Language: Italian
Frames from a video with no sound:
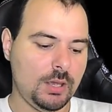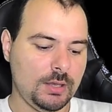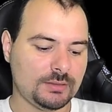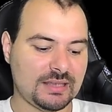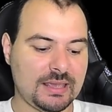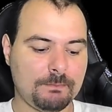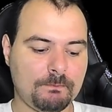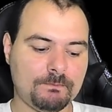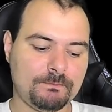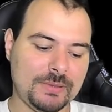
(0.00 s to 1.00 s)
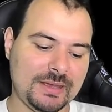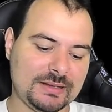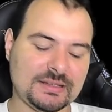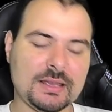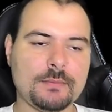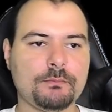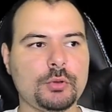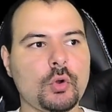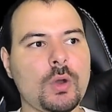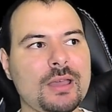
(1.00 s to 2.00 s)
Se per
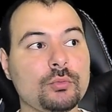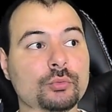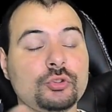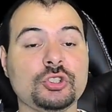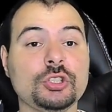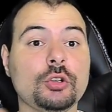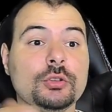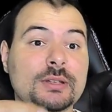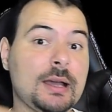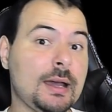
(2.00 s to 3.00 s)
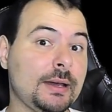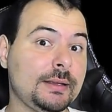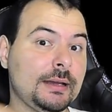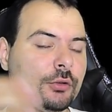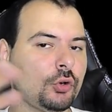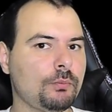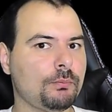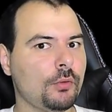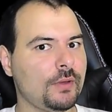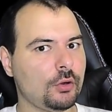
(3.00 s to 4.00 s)
esempio hai un ciclo di carica
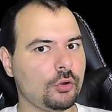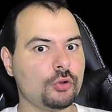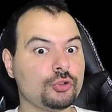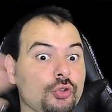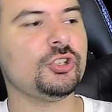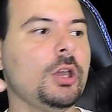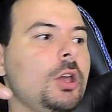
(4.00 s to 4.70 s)
troppo veloce